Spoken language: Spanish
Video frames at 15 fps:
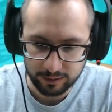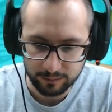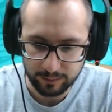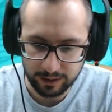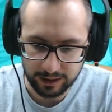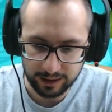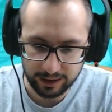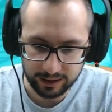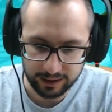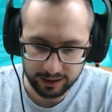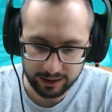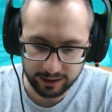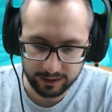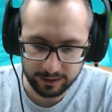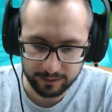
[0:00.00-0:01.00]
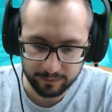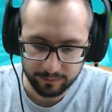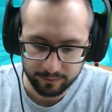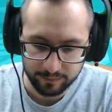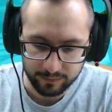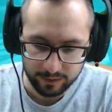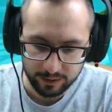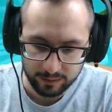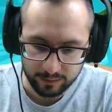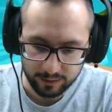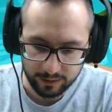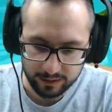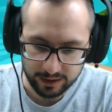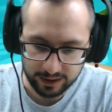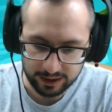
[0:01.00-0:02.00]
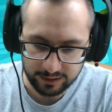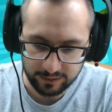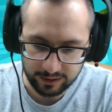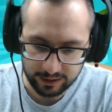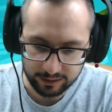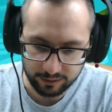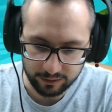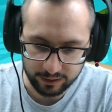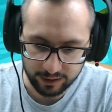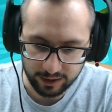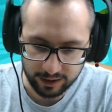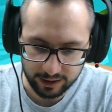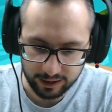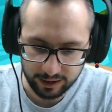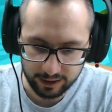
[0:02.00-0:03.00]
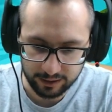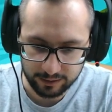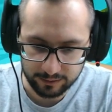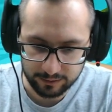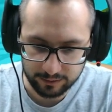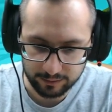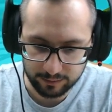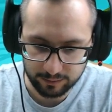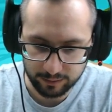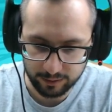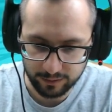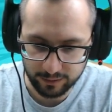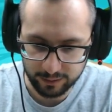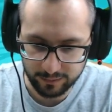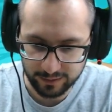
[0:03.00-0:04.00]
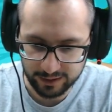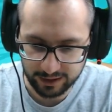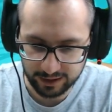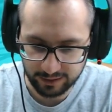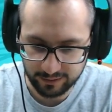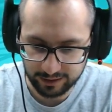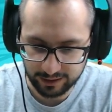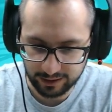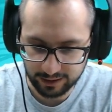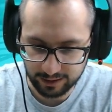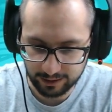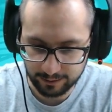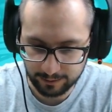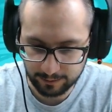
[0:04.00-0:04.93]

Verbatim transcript: Vale, aquí vamos a activar la torre de rey. Bueno, no vamos a activar nada.